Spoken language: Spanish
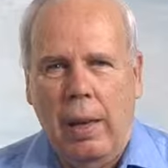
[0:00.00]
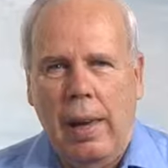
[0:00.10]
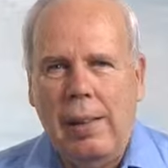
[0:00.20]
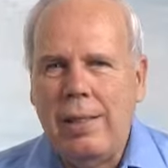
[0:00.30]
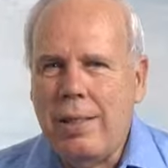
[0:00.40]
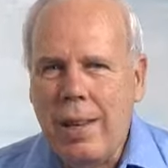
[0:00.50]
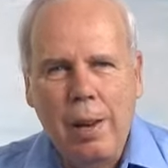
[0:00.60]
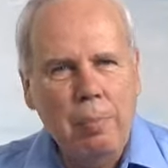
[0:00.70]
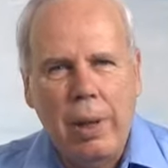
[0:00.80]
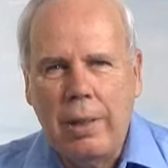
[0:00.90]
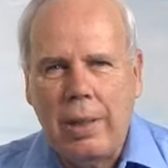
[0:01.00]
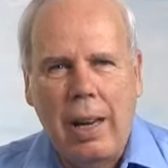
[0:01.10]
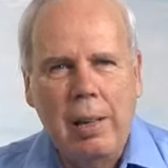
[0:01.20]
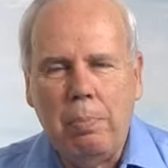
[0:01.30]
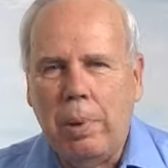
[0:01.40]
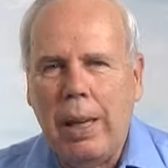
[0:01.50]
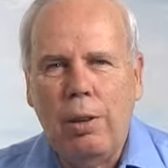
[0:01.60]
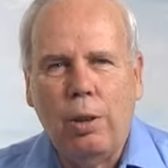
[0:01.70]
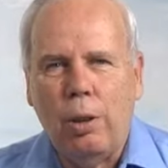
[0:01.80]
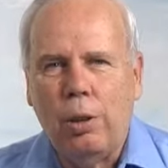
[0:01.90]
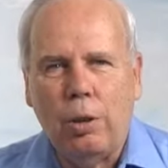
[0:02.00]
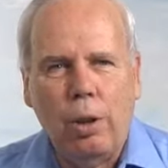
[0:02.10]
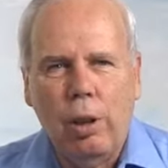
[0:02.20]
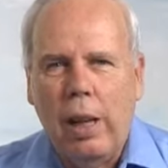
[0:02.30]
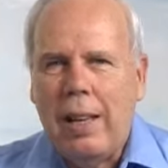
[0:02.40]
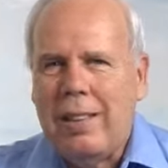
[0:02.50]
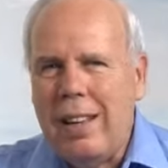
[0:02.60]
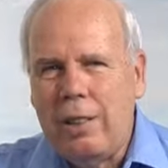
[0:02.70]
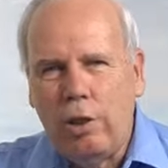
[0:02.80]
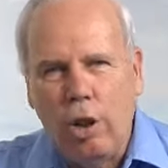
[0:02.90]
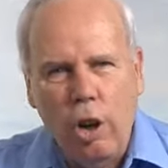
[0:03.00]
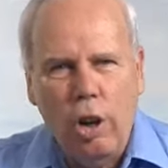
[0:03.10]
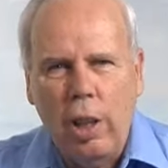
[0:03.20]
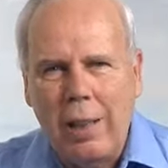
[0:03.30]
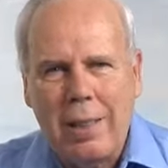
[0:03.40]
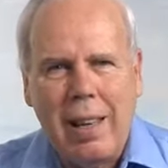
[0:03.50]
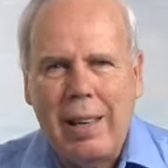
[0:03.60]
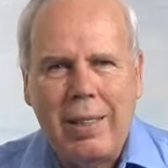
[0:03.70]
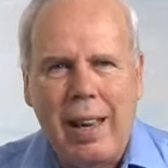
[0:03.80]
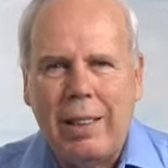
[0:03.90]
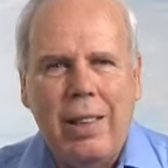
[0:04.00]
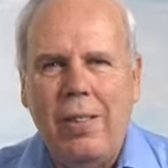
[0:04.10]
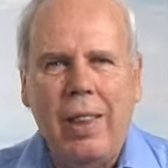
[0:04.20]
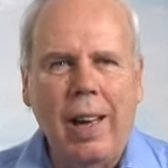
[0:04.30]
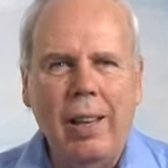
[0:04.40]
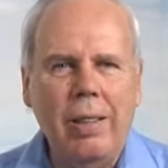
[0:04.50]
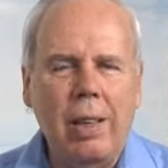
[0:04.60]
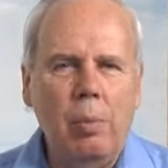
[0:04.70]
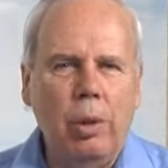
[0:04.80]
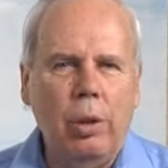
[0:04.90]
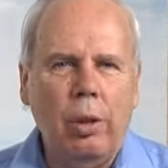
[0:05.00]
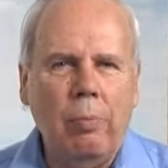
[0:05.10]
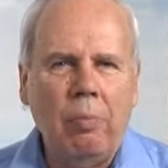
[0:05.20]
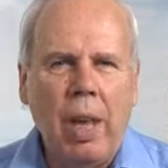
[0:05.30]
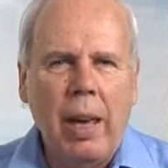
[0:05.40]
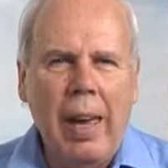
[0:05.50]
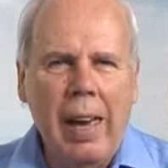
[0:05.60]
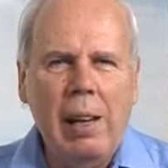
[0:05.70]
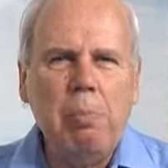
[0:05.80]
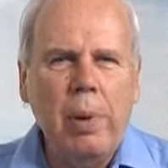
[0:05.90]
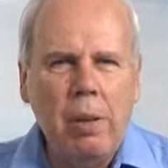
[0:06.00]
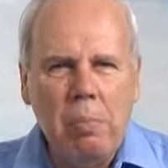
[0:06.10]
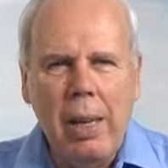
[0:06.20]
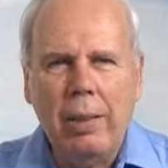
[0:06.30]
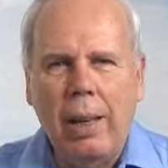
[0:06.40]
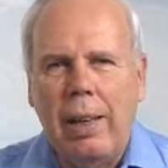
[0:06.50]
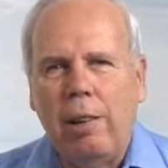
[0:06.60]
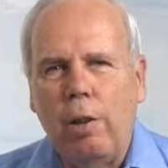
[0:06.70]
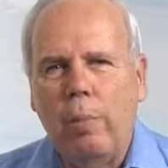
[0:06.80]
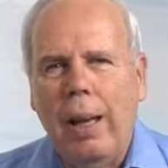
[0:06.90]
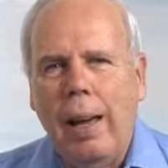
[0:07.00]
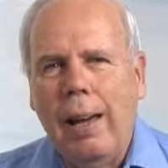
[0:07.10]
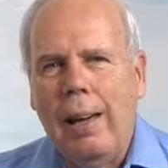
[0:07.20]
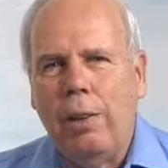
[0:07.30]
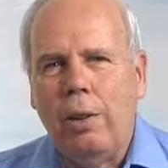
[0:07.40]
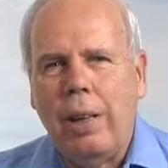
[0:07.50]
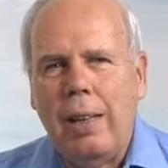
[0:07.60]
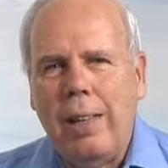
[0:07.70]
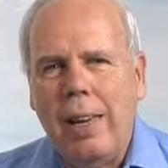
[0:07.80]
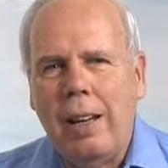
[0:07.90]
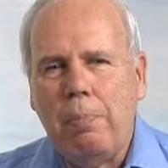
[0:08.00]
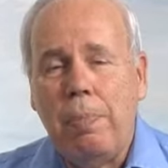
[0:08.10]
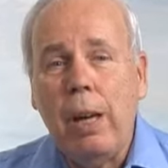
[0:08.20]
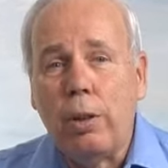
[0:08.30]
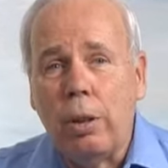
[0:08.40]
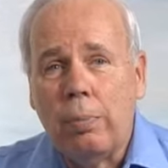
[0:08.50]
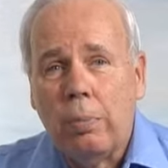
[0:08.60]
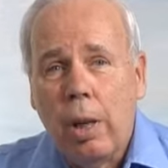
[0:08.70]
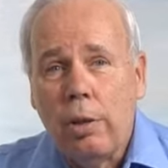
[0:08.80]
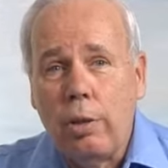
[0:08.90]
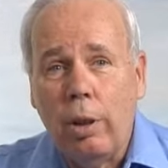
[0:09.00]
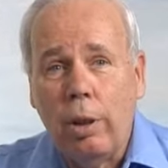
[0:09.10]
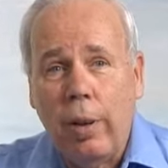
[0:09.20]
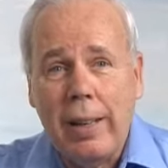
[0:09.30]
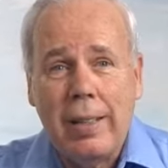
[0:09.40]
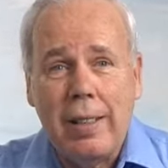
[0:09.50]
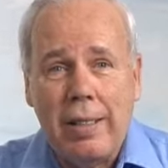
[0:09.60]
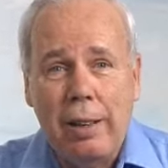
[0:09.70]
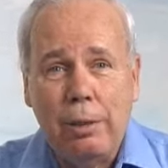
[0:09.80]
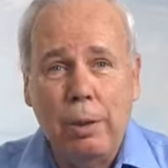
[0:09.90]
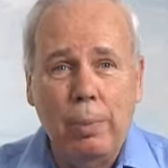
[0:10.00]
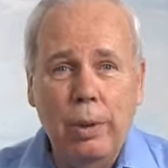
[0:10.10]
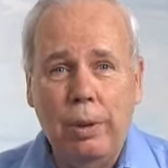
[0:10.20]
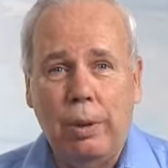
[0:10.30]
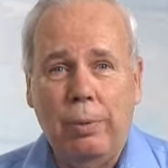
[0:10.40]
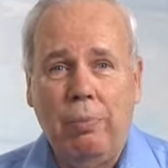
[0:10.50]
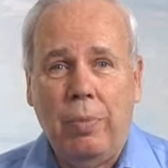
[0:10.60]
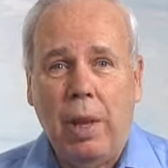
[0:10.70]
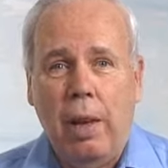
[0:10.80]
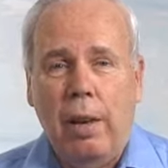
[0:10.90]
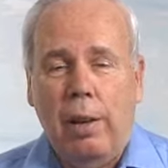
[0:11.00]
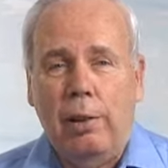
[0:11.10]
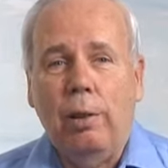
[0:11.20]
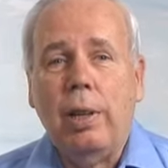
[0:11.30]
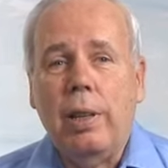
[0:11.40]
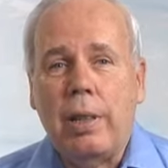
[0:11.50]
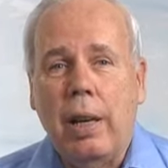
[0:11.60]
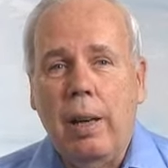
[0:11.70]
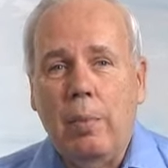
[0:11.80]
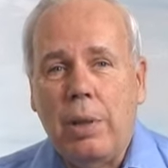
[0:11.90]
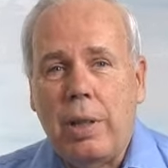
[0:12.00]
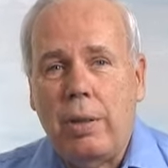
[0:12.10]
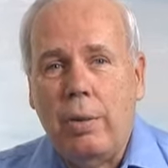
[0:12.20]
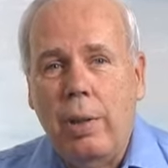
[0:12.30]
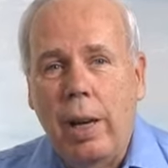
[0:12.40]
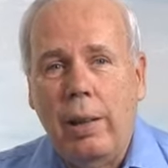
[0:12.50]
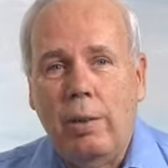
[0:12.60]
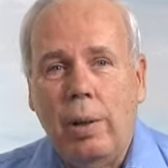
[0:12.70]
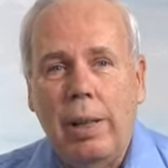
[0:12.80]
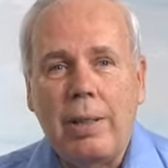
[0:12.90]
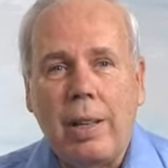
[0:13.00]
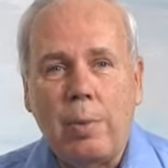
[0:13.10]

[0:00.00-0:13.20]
Él siempre está en pleno control de todas las actividades del mundo. Él permite que el hombre haga lo que quiere, pero solo hasta cierto punto. Lo que estaremos estudiando en estas